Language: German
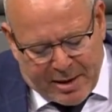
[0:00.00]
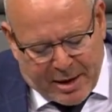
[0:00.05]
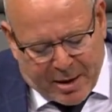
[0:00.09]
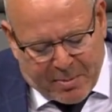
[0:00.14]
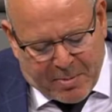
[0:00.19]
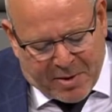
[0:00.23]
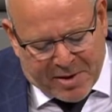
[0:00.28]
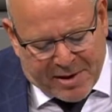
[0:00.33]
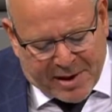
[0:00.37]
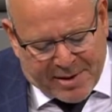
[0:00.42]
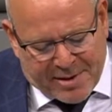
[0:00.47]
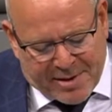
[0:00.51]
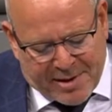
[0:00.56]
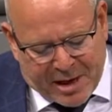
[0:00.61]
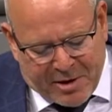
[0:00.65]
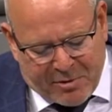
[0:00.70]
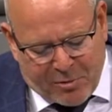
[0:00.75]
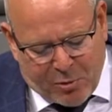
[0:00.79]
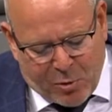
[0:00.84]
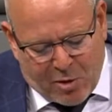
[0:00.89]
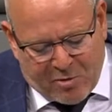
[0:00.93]
ihrem
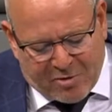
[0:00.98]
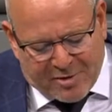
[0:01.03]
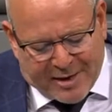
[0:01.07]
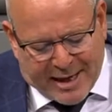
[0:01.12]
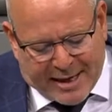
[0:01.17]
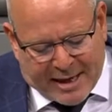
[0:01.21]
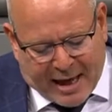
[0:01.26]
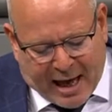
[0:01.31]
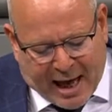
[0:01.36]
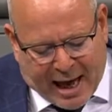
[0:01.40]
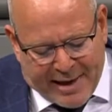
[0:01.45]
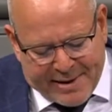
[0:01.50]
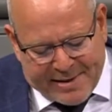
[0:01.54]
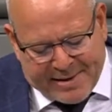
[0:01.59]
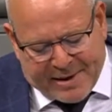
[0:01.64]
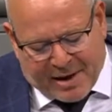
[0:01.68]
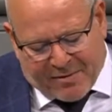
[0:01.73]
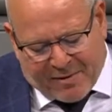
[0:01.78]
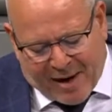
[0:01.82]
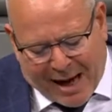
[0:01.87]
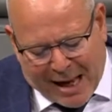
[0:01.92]
Gesetzentwurf den Kreis
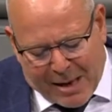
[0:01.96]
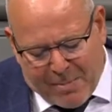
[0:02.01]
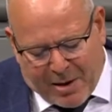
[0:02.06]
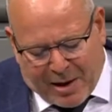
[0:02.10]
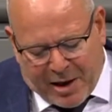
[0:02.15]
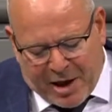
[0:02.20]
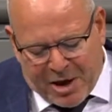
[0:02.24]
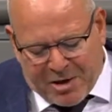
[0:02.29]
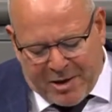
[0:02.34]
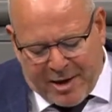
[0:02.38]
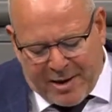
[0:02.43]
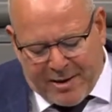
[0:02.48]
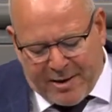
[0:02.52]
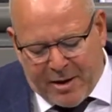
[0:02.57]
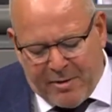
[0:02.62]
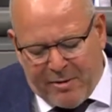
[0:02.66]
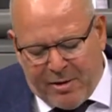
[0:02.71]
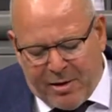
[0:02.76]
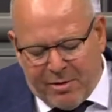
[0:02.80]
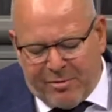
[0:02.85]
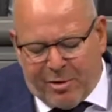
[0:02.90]
der
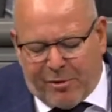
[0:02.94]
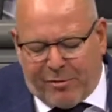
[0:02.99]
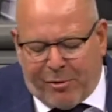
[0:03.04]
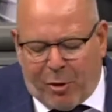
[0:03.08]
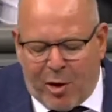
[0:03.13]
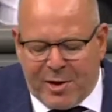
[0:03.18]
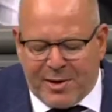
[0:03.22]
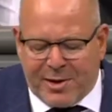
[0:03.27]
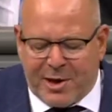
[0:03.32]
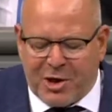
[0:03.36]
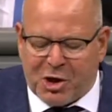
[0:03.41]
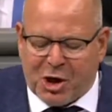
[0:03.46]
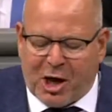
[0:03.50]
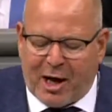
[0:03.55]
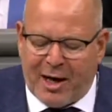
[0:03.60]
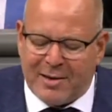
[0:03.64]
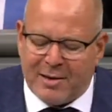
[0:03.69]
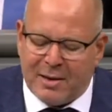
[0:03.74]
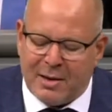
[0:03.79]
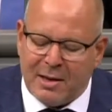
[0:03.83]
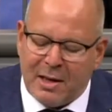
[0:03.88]
Wahlberechtigten für
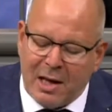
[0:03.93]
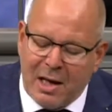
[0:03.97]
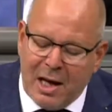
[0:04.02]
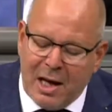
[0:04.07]
Volksentscheide